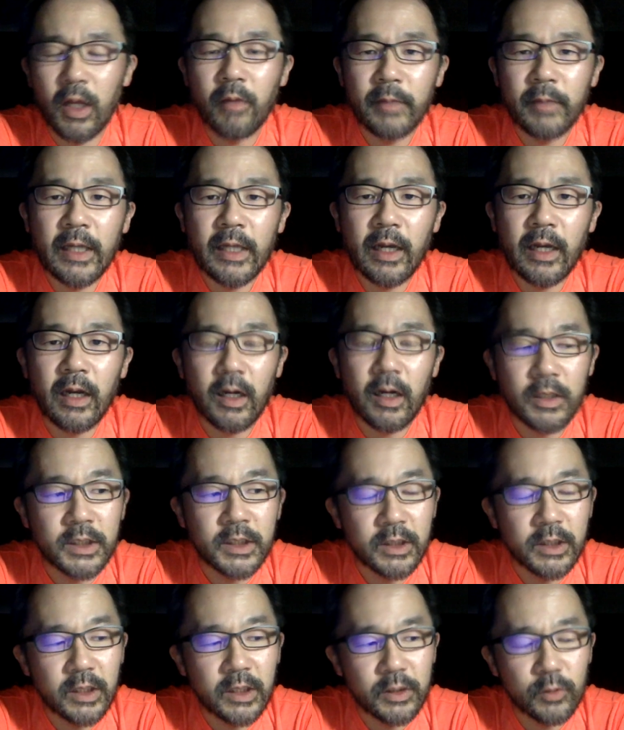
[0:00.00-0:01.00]
みたいな感
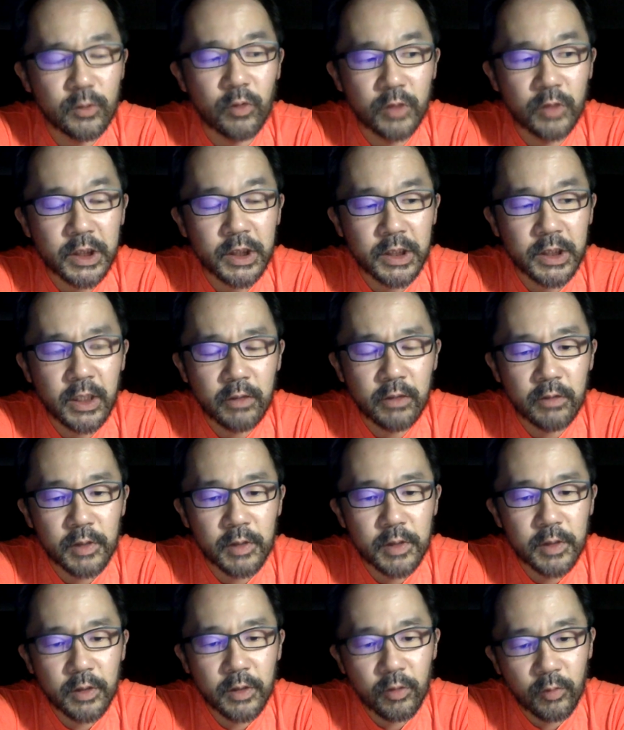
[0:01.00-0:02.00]
じがすごくしているんで
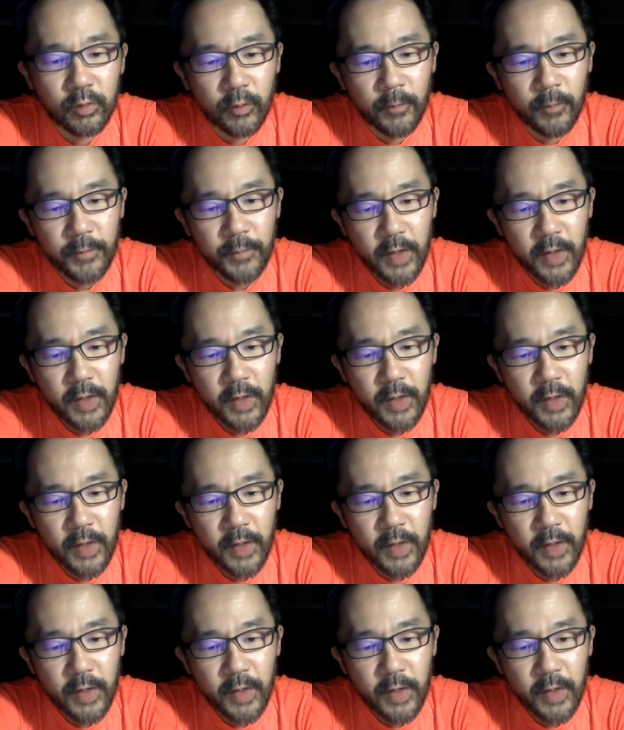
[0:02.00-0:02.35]
すけれども、